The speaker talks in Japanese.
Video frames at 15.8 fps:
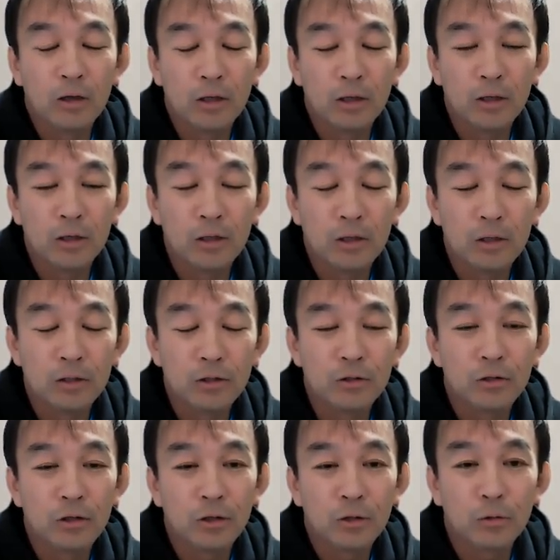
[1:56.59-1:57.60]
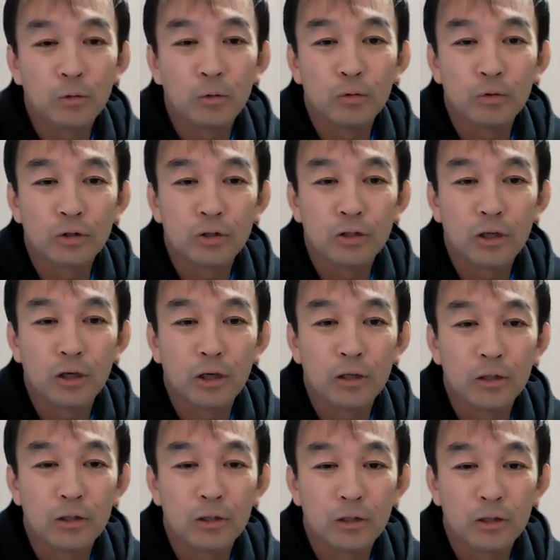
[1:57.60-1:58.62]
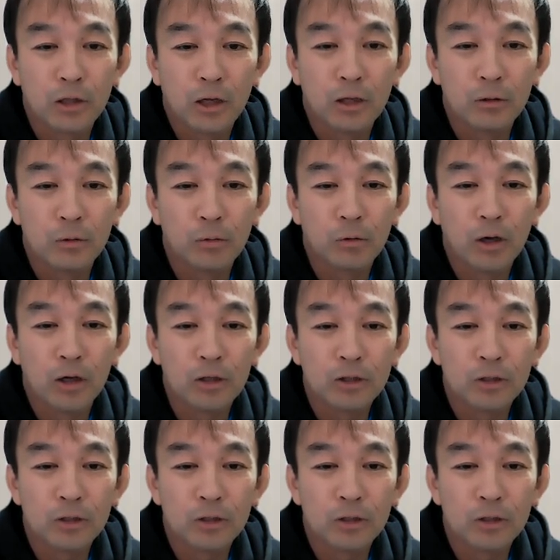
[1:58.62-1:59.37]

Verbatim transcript: 成功しなかったとか、